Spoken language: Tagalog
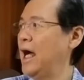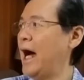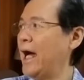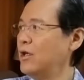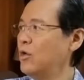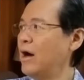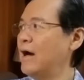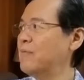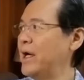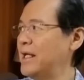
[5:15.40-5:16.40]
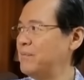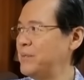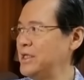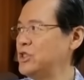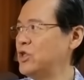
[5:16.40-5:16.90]
Ano ang
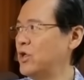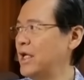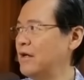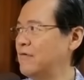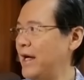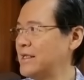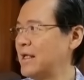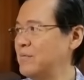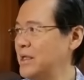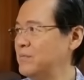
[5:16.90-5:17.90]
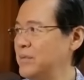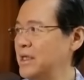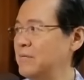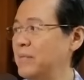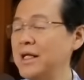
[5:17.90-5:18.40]
benepisyo ng vitamin
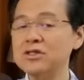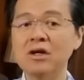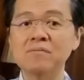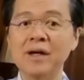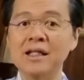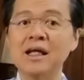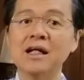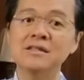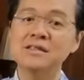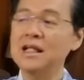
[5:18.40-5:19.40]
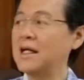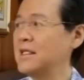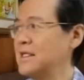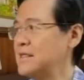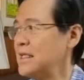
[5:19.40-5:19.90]
B based on medical
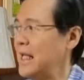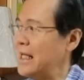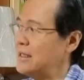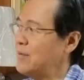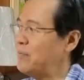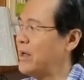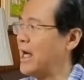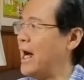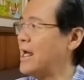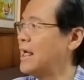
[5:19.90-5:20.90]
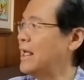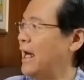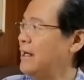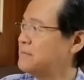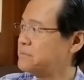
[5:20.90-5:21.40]
studies? Tingnan natin mga pag-aaral ha.
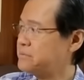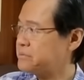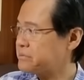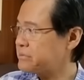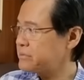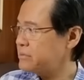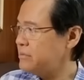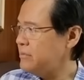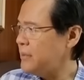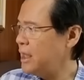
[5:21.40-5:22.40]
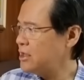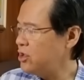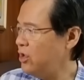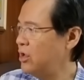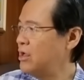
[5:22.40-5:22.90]
Ah.
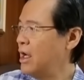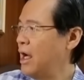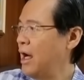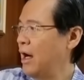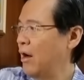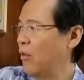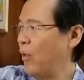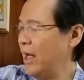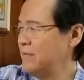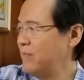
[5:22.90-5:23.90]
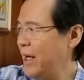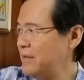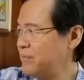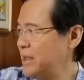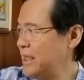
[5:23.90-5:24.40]
Ito, one
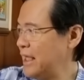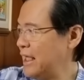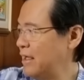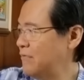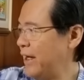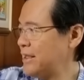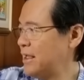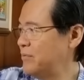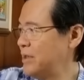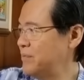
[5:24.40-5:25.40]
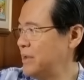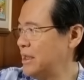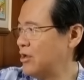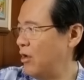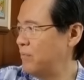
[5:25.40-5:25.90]
month binigyan ng vitamin
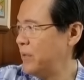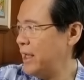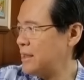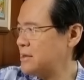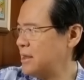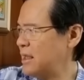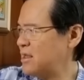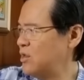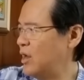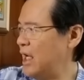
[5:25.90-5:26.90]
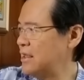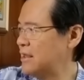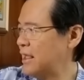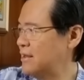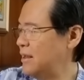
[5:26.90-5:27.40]
B complex ang
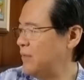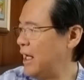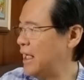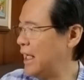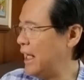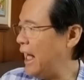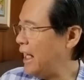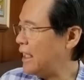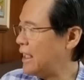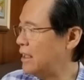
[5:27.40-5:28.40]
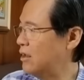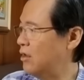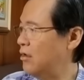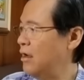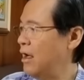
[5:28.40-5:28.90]
200 na mga lalaki.
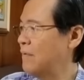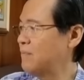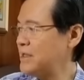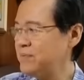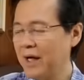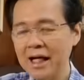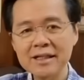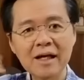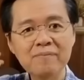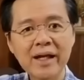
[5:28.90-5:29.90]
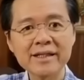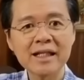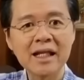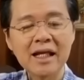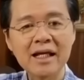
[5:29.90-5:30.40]
Oh, mas maganda
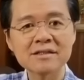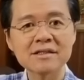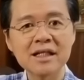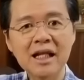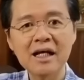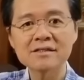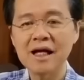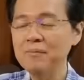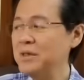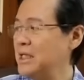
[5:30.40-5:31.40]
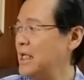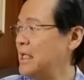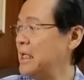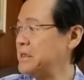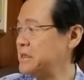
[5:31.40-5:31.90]
mental health nila. Sabi
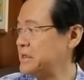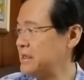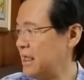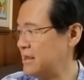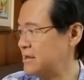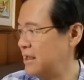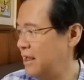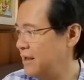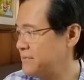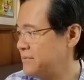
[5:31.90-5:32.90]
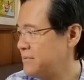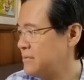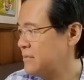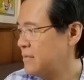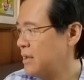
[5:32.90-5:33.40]
nila, less stress sila.
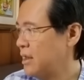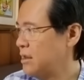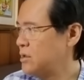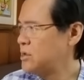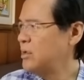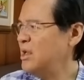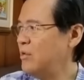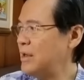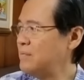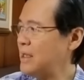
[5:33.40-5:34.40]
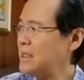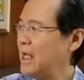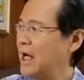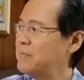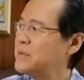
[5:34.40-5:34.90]
Usually, one month
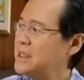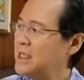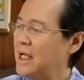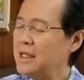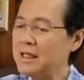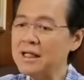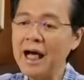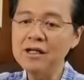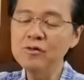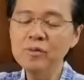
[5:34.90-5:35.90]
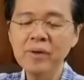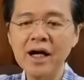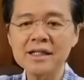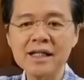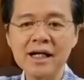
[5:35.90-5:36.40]
lang nga binigay. Eh. Gano'n mo
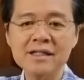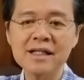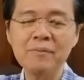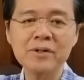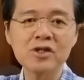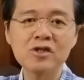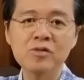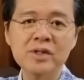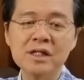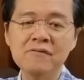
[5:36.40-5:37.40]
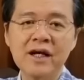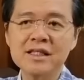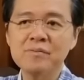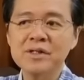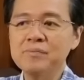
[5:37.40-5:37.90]
ba katagal dapat inumin ng
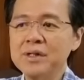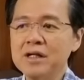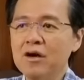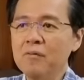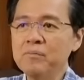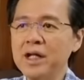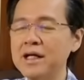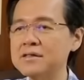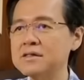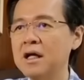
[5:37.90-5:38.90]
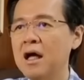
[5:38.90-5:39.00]
vitamin B complex?